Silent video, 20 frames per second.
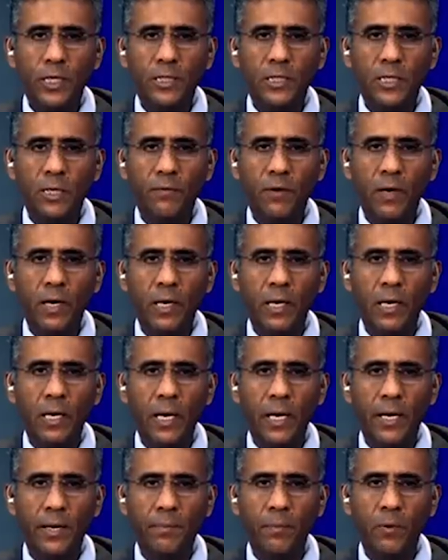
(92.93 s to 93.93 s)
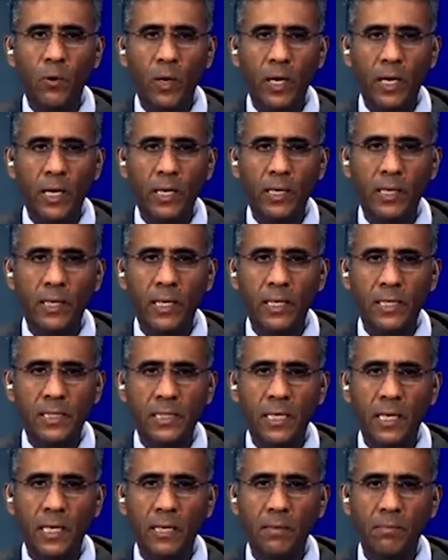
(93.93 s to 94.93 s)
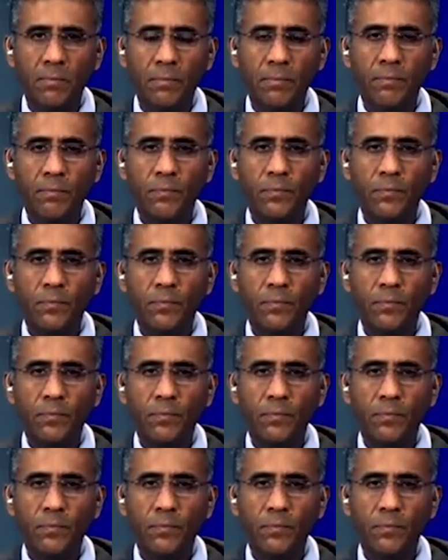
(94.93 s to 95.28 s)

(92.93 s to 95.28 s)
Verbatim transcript: اتفاق الحرب وإحلال السلام